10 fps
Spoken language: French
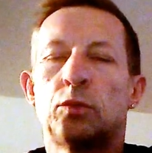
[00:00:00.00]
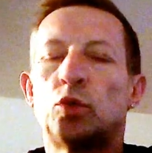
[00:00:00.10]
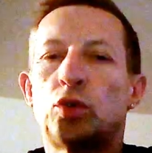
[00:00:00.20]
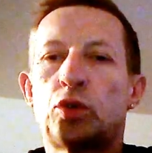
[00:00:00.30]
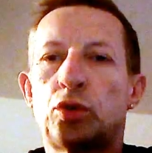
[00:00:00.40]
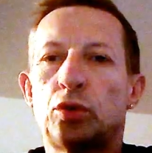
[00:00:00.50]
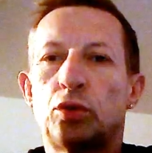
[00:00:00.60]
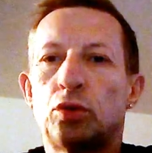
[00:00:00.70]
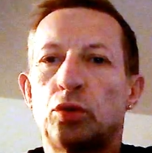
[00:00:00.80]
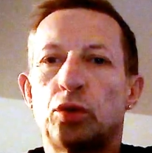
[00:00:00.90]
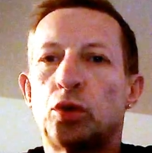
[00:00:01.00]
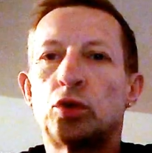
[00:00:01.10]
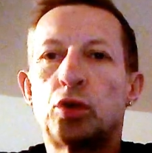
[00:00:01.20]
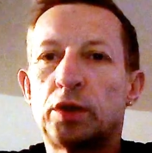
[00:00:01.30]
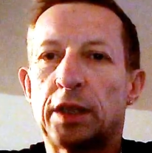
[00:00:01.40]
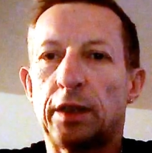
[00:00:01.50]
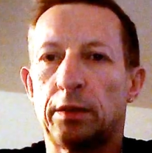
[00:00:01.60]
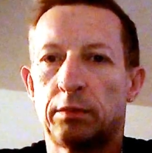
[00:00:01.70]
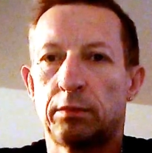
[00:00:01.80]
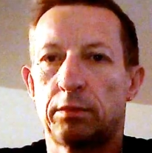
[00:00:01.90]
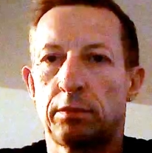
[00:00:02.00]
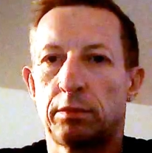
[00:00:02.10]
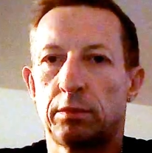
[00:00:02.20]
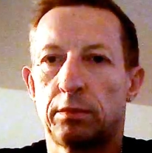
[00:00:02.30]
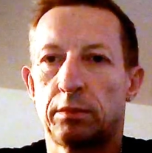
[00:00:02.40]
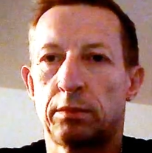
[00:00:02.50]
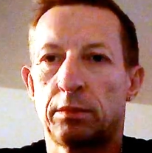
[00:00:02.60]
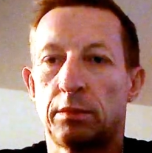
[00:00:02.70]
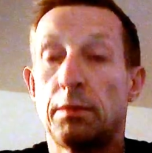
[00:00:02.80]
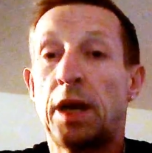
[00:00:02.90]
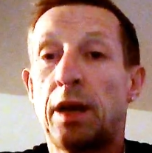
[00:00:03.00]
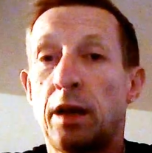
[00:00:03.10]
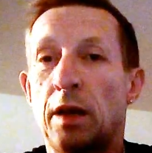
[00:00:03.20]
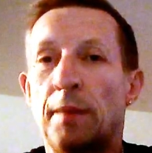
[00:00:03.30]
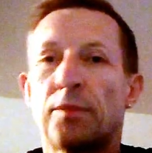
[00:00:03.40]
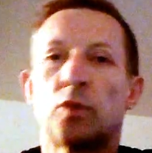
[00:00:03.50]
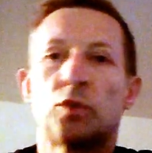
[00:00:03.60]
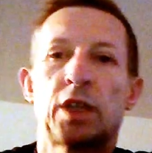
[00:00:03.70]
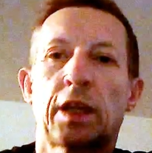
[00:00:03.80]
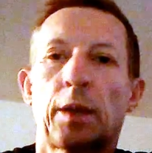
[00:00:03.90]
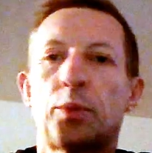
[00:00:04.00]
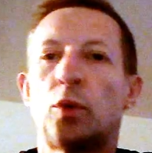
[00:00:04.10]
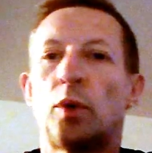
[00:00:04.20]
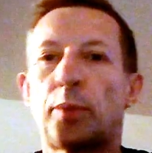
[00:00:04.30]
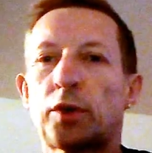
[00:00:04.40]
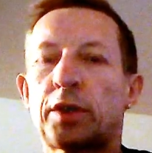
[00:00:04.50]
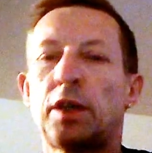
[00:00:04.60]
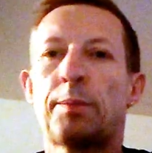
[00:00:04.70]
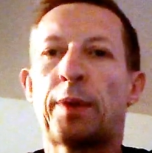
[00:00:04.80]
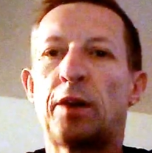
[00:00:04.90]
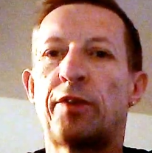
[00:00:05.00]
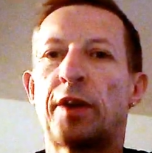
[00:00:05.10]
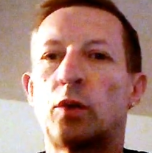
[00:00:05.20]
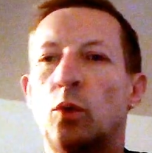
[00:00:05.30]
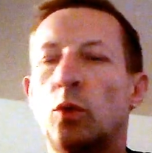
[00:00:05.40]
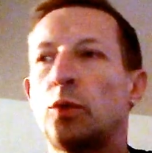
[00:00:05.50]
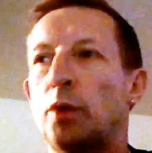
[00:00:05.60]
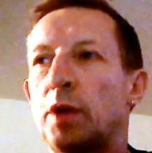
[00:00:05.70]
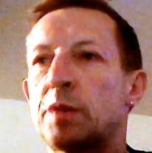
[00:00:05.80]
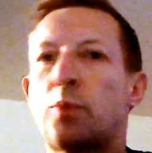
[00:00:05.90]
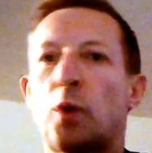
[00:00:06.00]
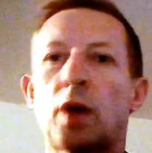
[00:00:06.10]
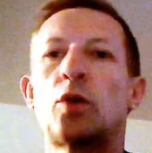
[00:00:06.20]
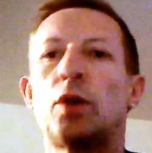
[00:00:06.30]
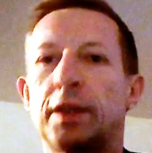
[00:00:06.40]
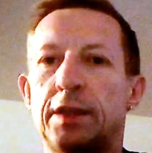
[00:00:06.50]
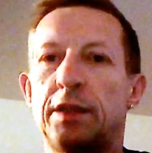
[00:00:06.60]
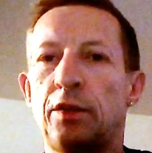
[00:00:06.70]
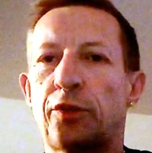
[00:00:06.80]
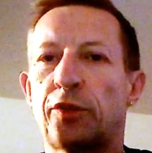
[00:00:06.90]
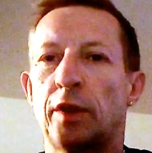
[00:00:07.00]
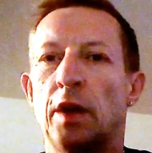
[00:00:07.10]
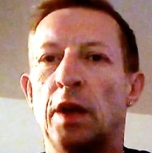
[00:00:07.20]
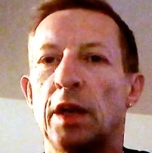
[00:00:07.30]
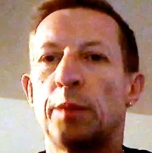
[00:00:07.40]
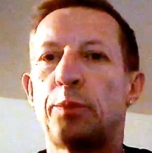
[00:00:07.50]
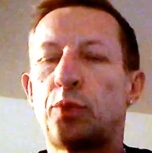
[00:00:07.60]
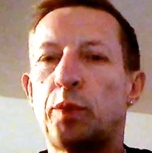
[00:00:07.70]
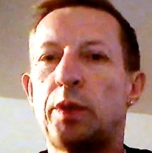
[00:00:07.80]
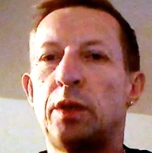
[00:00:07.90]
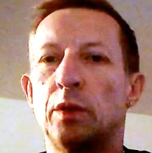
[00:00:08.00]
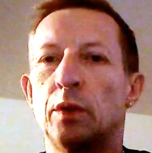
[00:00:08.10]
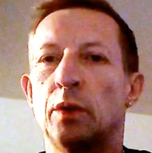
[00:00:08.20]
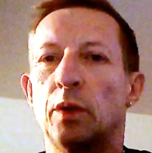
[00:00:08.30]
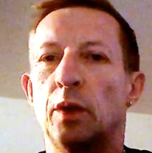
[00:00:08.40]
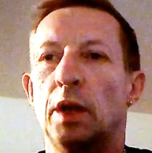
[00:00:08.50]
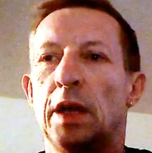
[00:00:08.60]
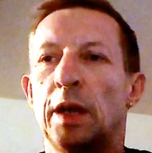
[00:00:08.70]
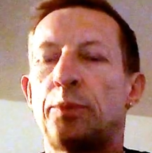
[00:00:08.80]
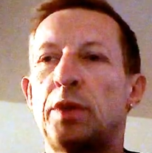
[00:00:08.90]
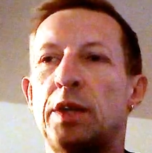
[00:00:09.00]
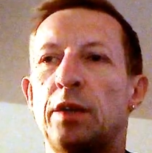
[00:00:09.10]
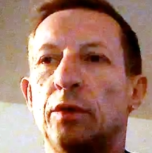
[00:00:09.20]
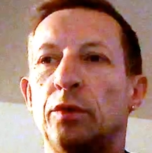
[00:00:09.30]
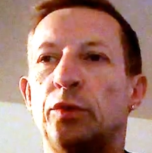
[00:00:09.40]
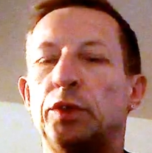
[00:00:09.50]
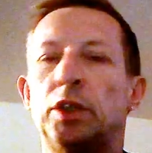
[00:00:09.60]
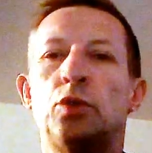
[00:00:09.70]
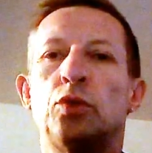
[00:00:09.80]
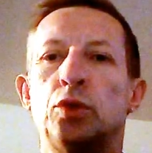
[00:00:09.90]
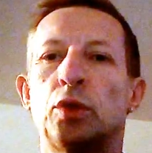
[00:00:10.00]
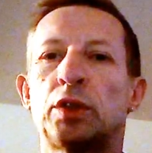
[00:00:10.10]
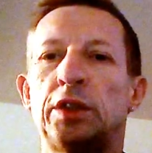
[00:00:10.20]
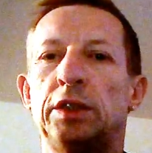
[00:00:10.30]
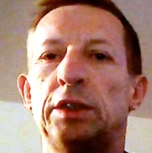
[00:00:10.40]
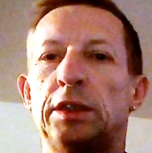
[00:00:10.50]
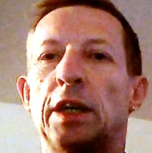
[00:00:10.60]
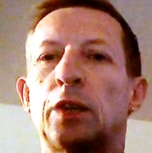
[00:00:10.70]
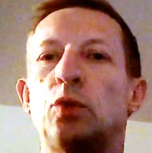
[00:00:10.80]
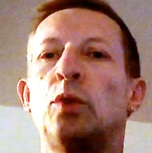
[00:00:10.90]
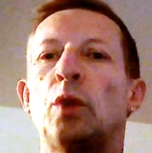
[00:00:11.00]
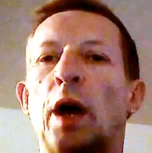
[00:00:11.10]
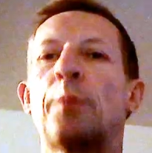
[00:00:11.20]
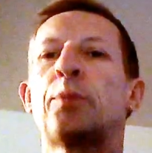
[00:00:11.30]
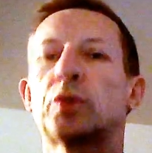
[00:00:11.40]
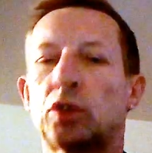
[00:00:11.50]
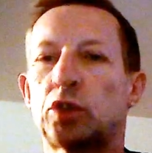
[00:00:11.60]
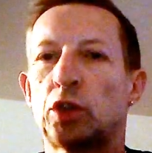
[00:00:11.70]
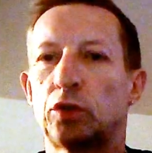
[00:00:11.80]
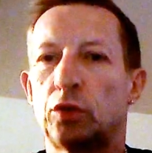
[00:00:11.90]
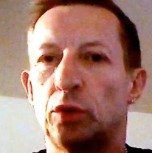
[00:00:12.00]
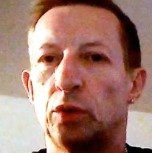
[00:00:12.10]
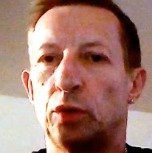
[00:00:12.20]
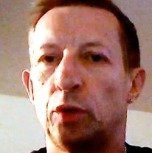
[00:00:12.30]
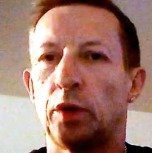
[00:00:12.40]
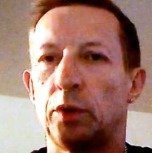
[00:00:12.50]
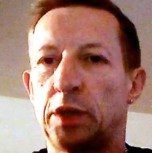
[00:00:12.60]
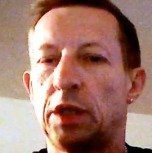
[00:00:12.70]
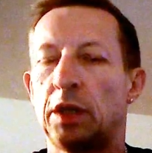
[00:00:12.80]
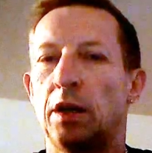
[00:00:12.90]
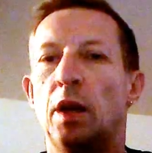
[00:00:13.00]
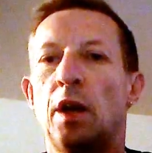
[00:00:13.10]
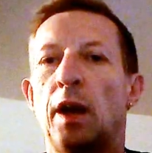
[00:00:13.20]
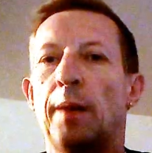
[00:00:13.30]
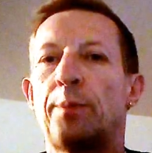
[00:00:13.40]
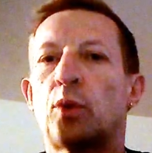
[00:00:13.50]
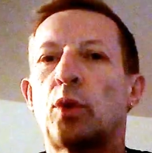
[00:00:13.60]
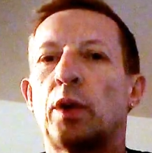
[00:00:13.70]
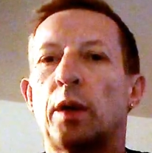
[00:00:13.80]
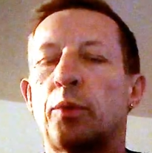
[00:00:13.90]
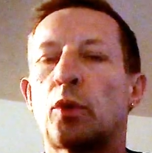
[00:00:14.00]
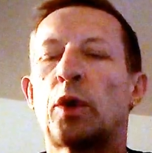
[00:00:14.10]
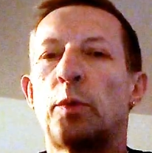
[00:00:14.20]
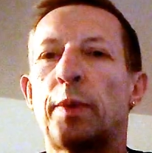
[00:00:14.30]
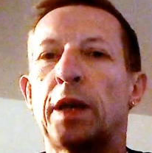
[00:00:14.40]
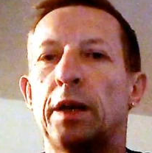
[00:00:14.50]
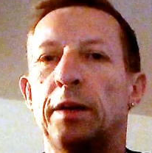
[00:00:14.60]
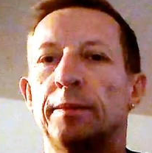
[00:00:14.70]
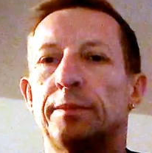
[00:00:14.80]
je le sais mais vous êtes un peu emporté par le wagon de l'espoir collectif, et puis, euh, et puis vous dites toujours, s'il n'y a qu'une 1% de chance de, de réussir, ah, pourquoi, pourquoi ne pas y aller